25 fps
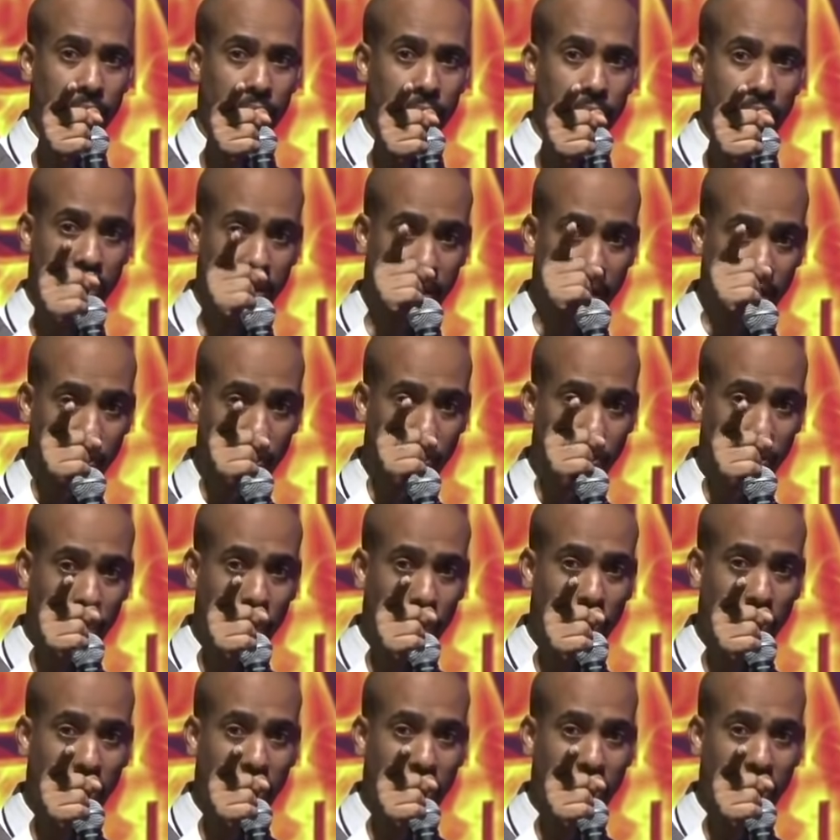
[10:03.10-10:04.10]
Esta es tu
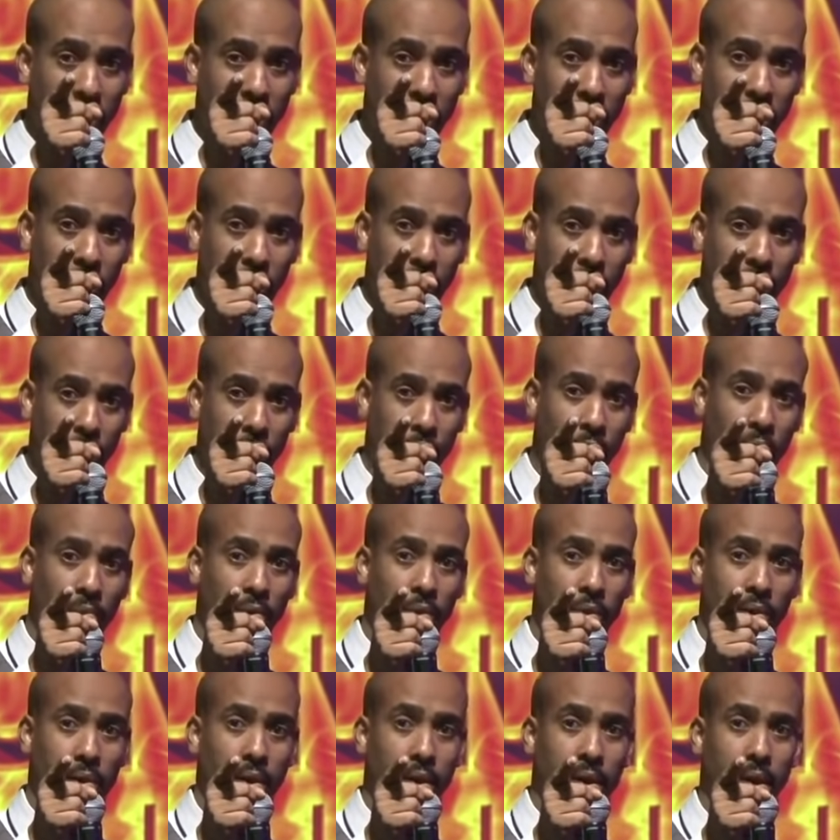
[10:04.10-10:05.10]
temporada de abrir tu
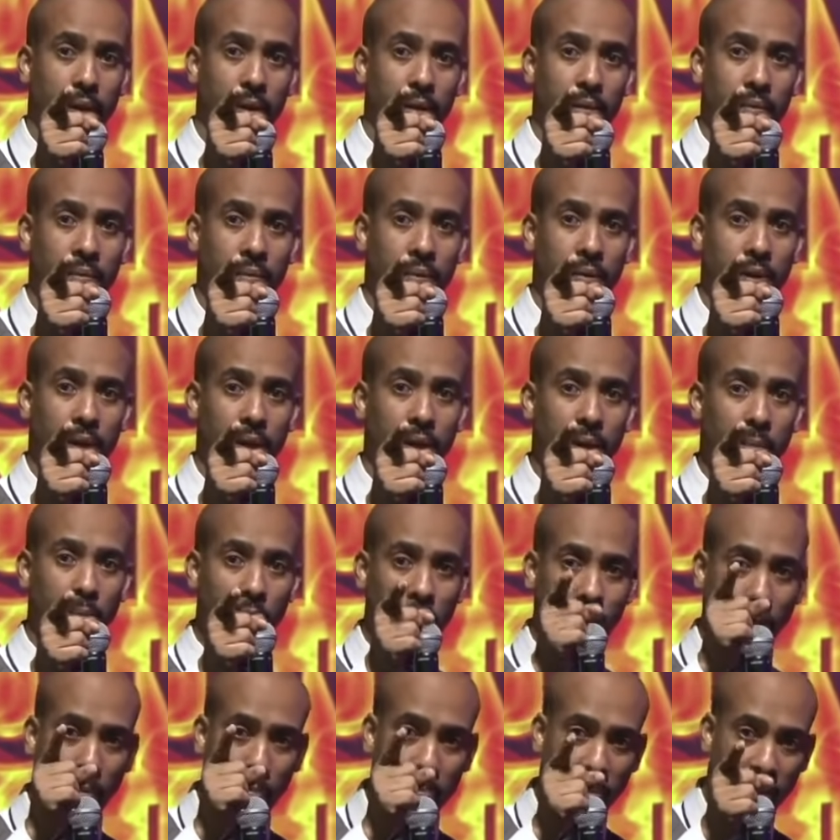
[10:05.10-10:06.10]
boca.
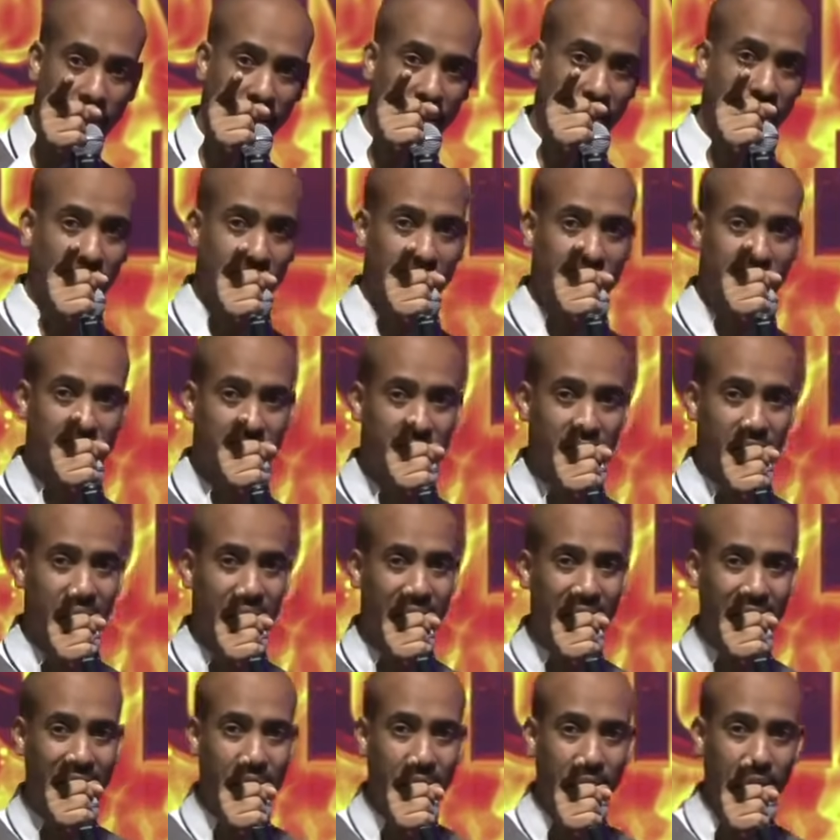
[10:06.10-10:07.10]
Porque mientras estés
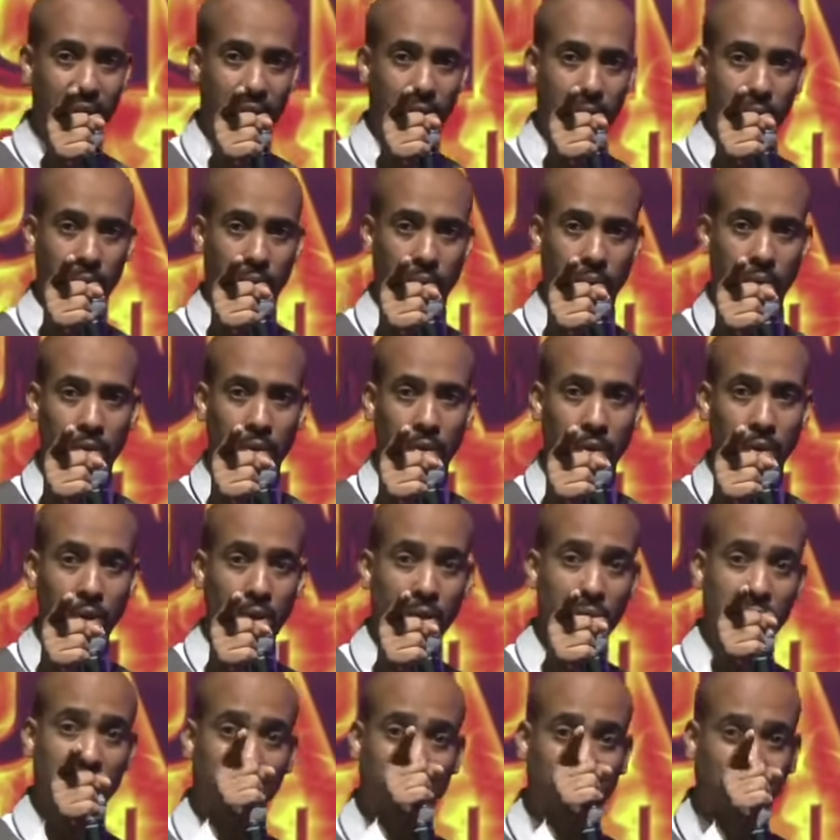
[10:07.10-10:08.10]
callado,
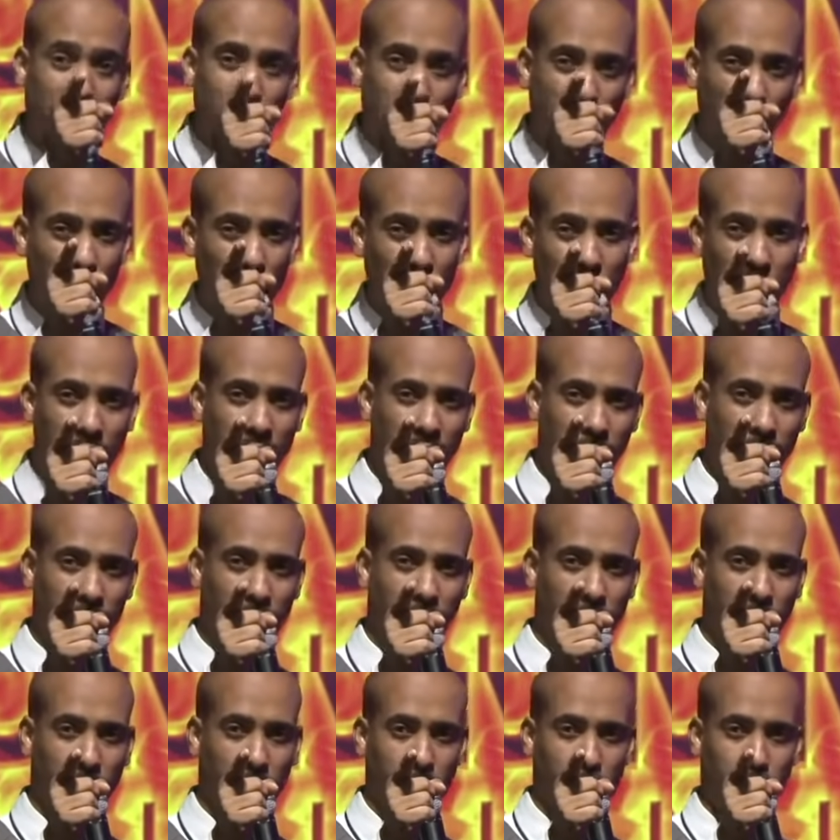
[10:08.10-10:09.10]
te está muriendo.